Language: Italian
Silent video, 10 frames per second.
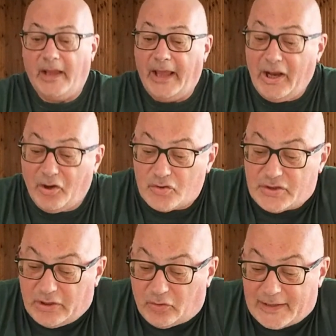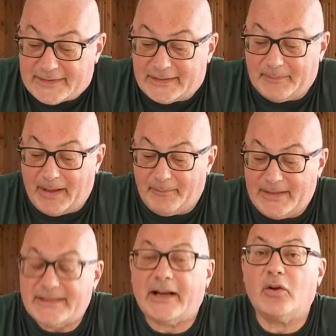Eccoci con la settimana in
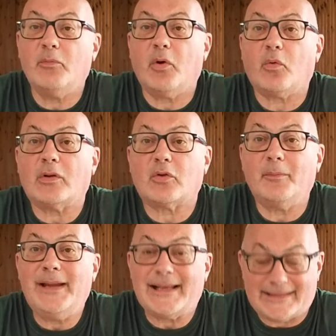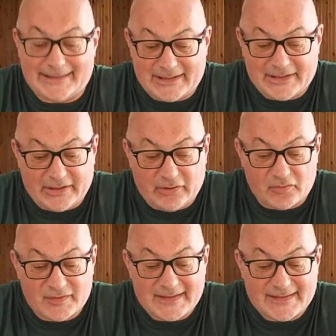mistica numero
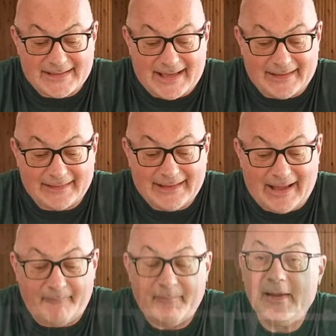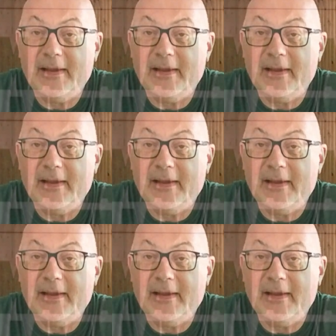4760.